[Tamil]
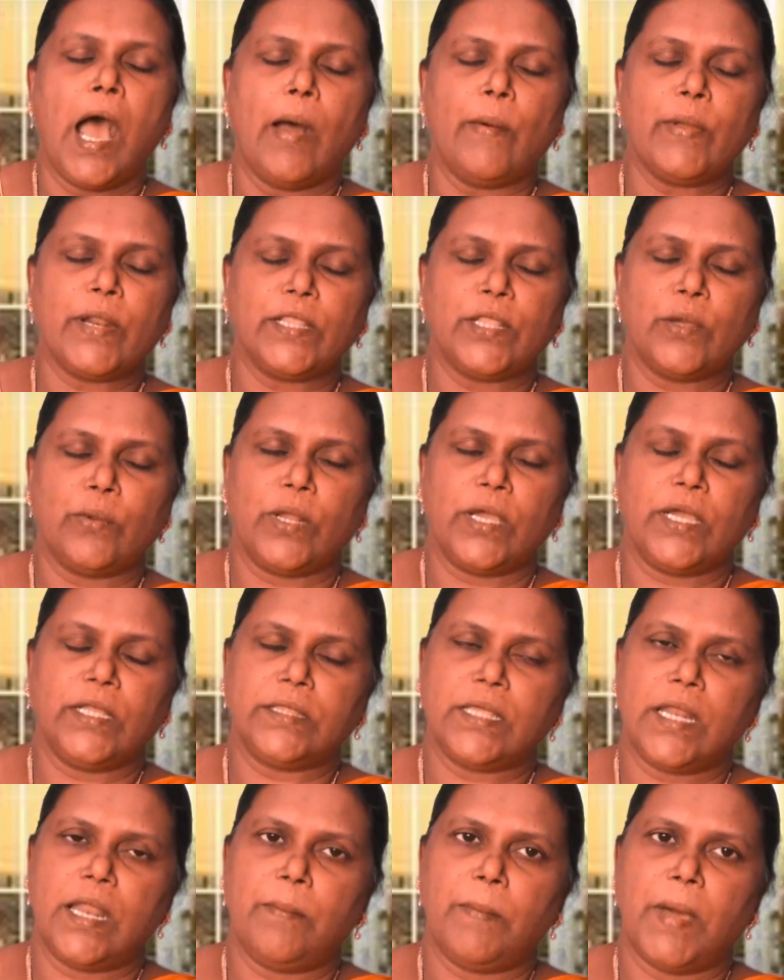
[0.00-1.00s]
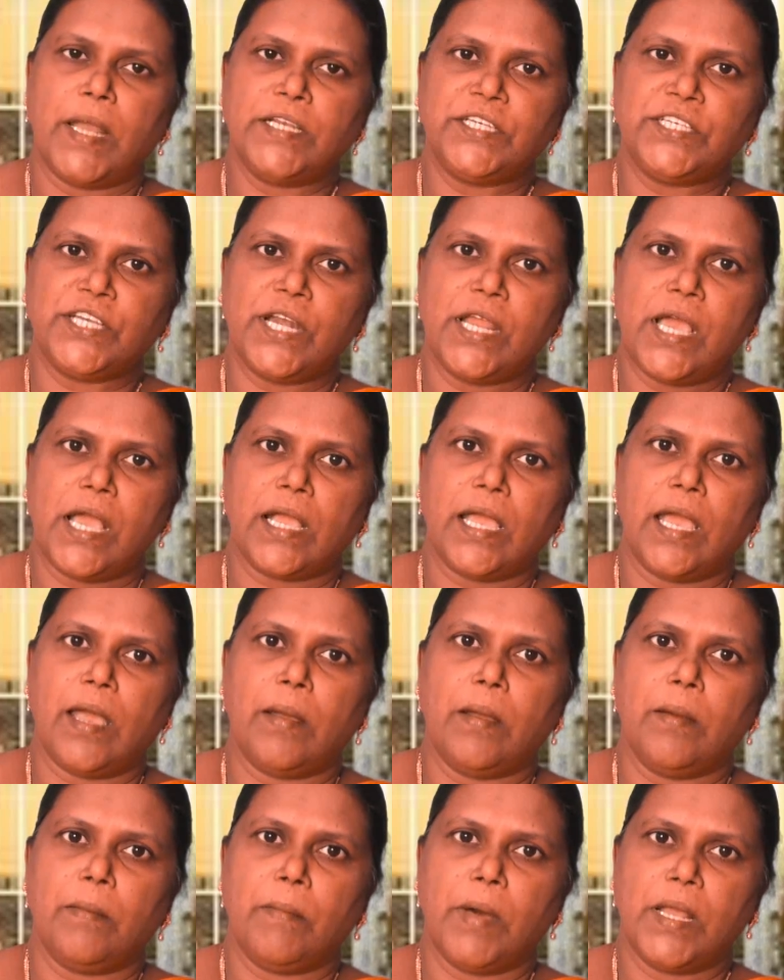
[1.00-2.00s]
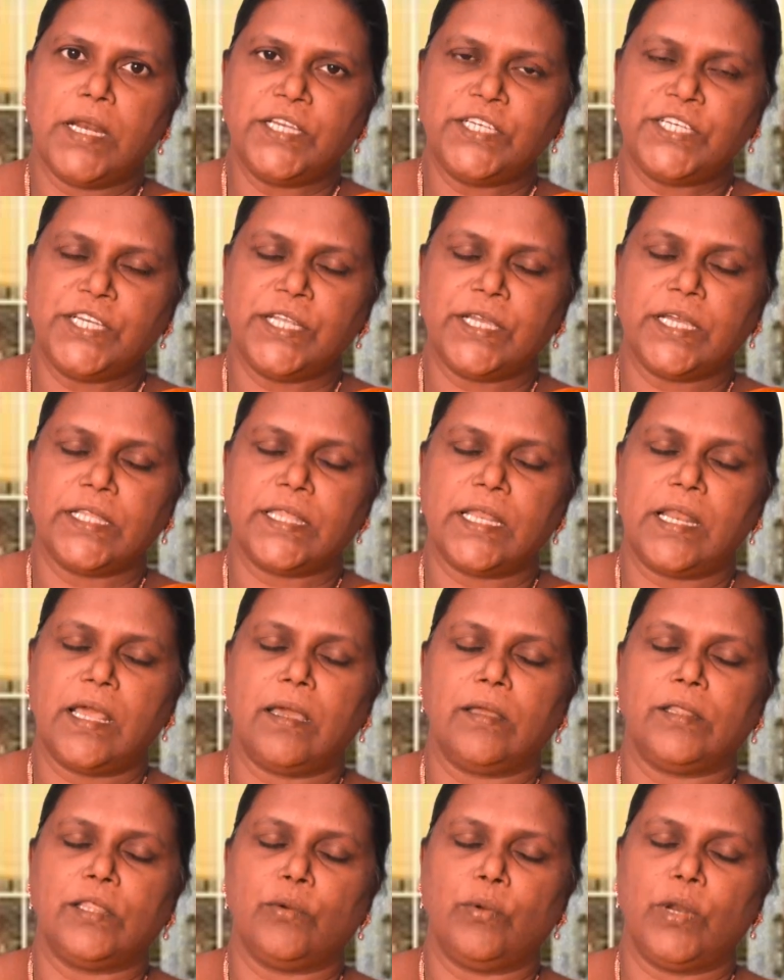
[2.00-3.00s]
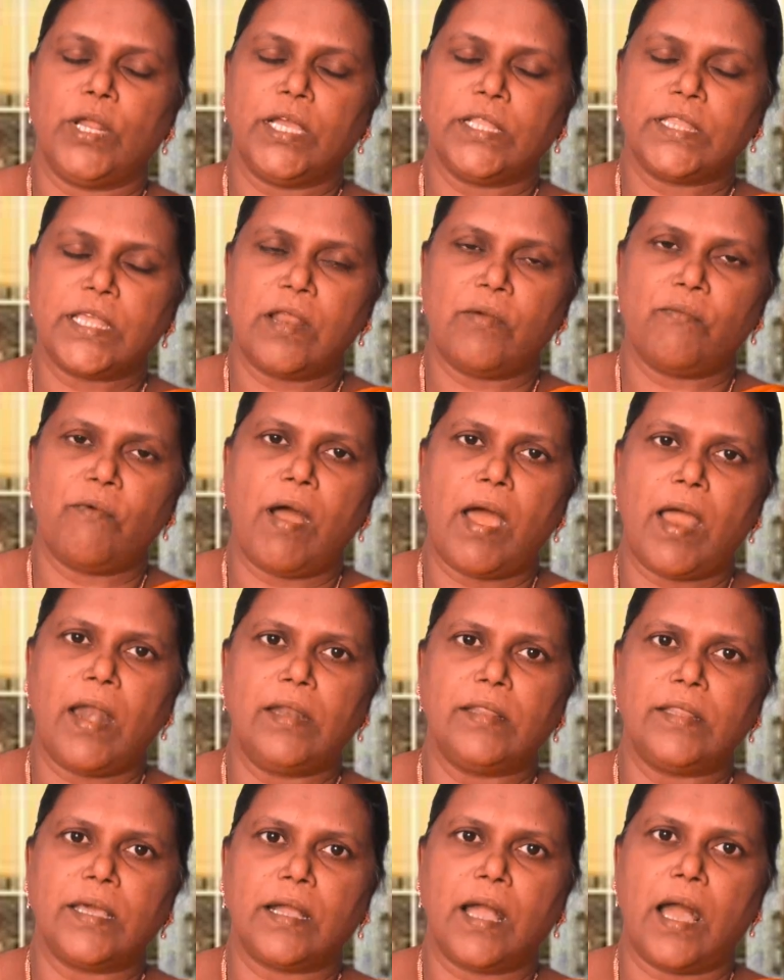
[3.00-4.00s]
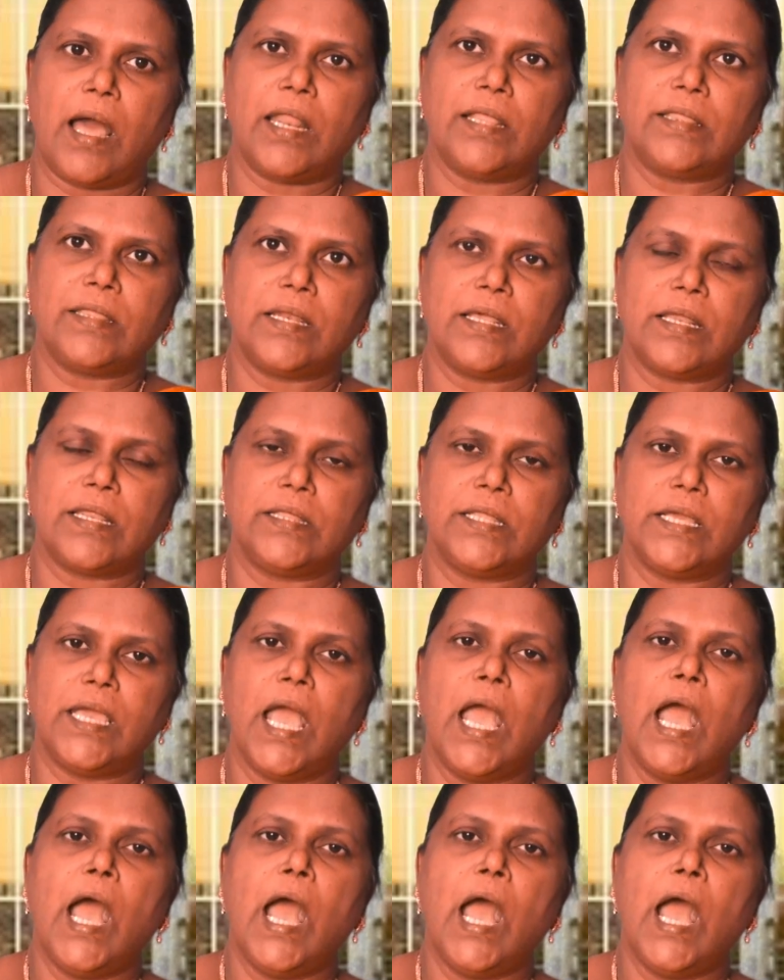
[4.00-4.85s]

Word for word: அவர் இந்த உலகத்தில் மனுஷனாக மனுஷியகத்துல இந்த உலகத்துல வாழ்ந்த காலத்திலிருந்து